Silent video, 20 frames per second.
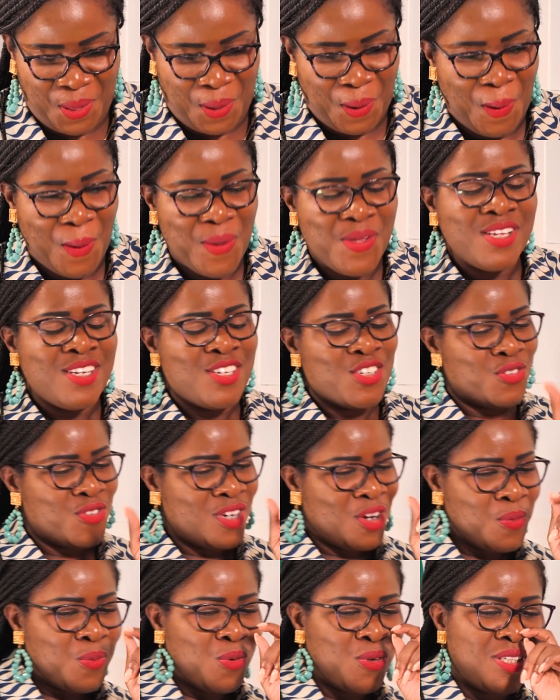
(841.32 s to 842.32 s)
je savais.
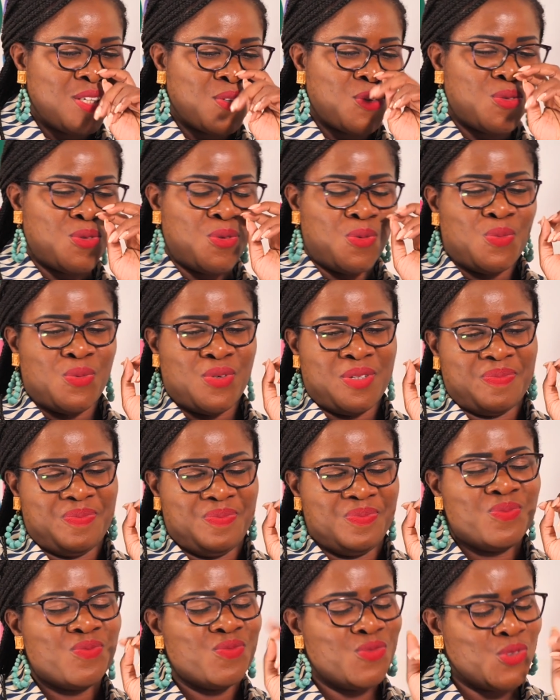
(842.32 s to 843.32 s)
Je, je, je le